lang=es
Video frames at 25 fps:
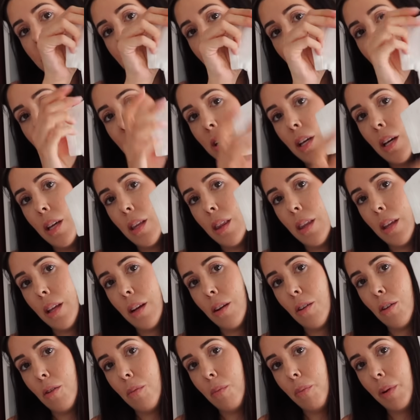vamos a
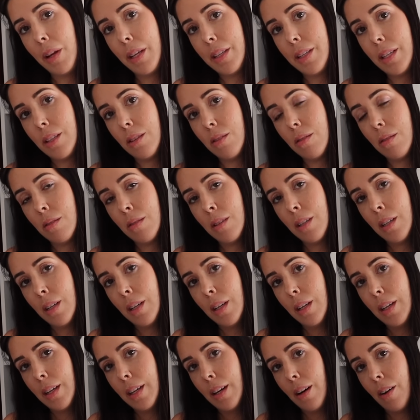decir completito,
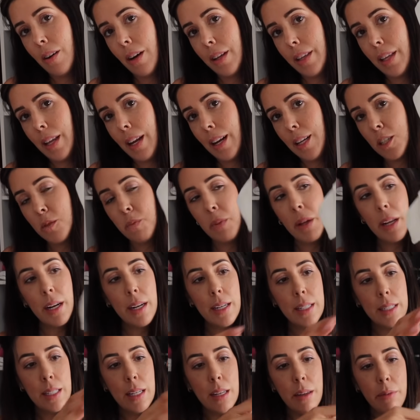aunque tienen las
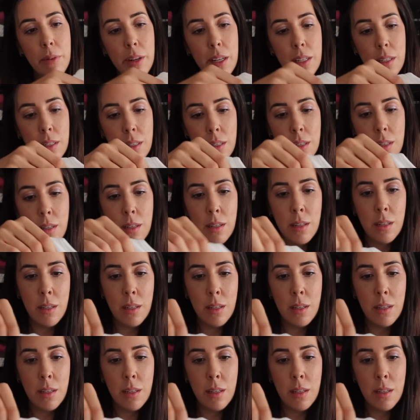piernas libres.